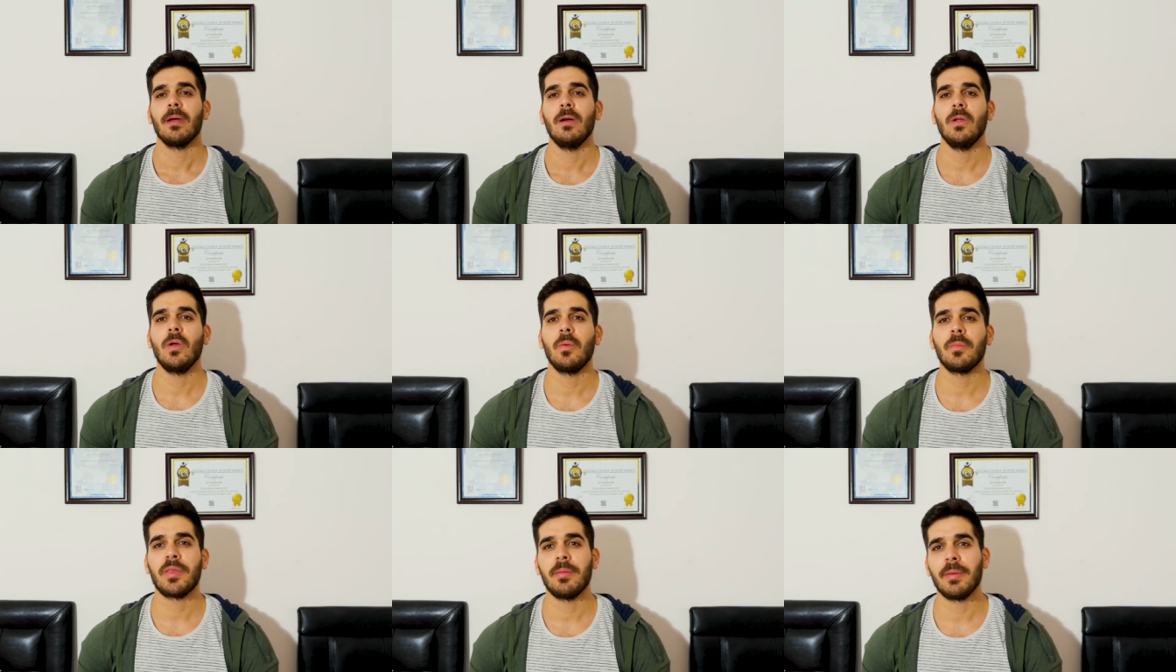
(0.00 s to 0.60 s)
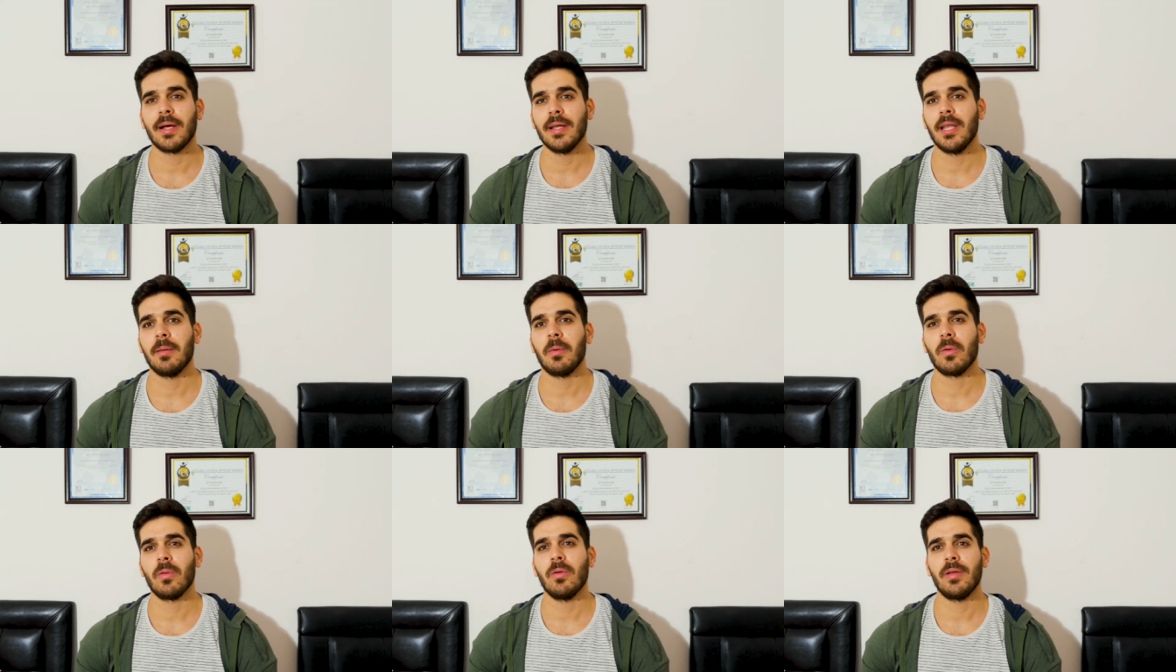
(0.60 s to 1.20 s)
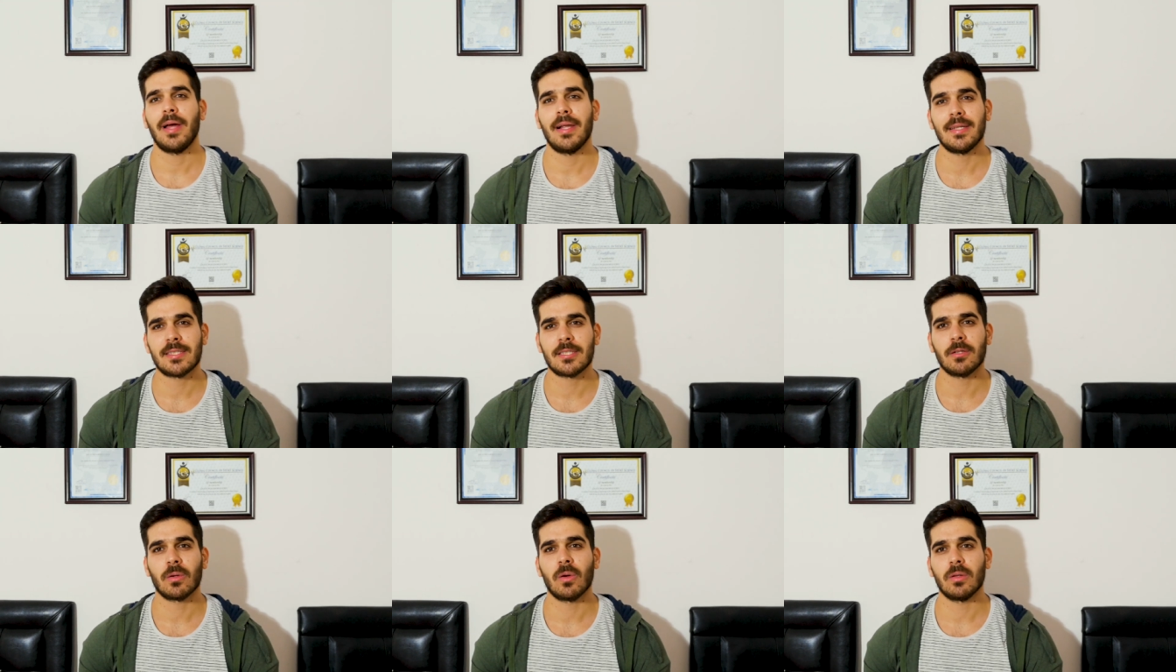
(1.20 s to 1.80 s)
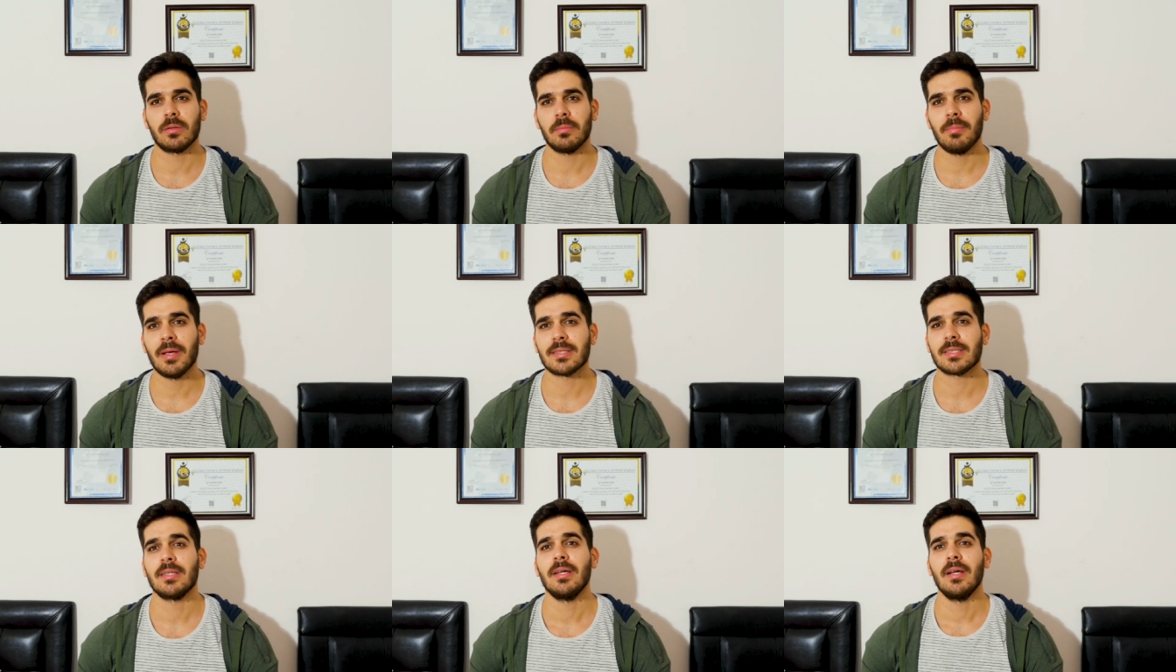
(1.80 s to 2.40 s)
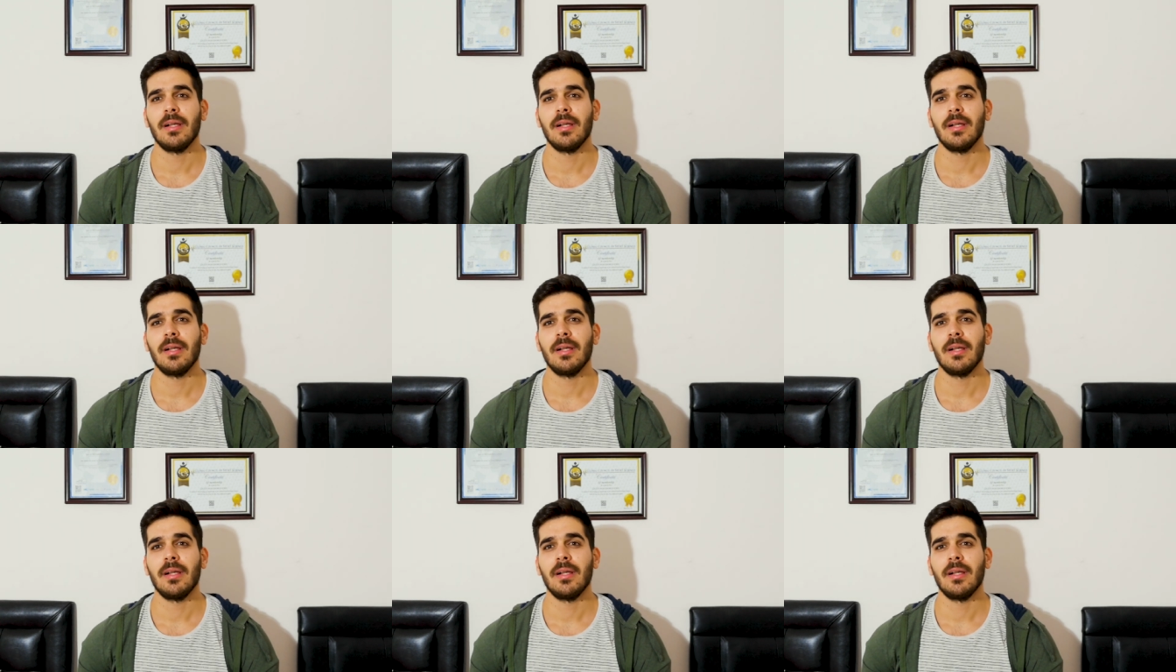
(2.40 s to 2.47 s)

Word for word: اليوم مثل ما قلنا موضوعنا على الستيرويد بس